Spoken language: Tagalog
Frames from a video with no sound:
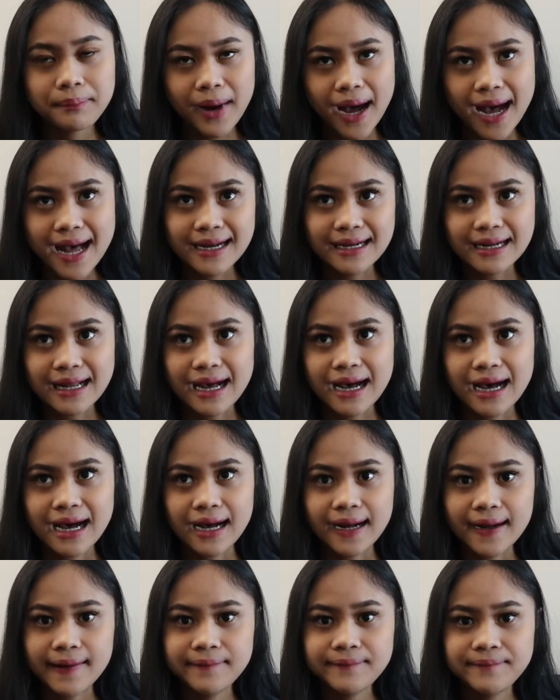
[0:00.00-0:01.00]

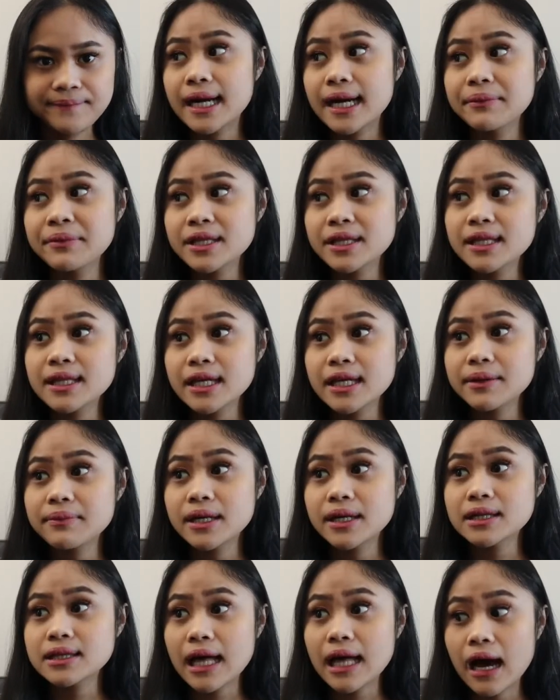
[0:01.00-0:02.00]
para, gagamitin ng
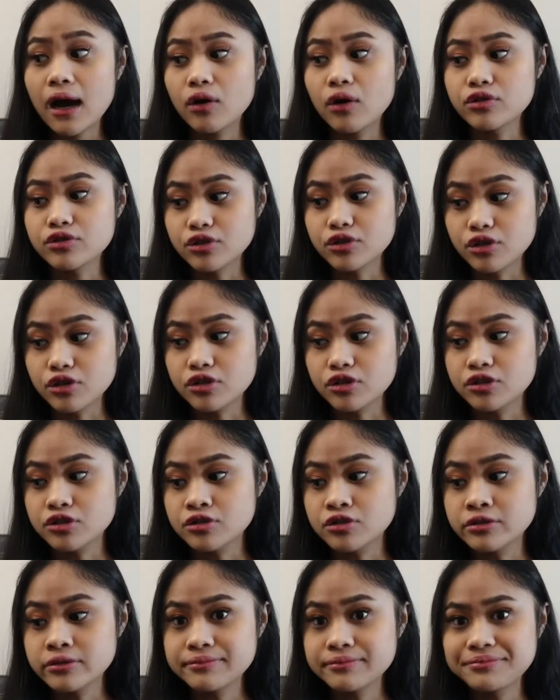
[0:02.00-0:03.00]
ibang tao
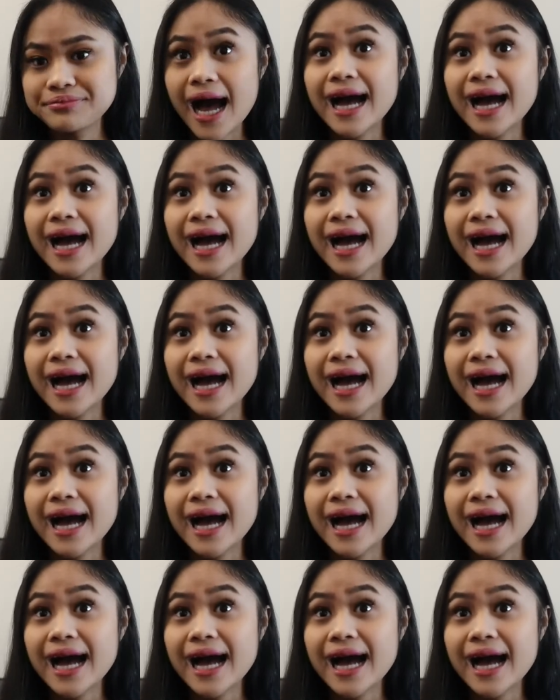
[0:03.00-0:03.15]
yon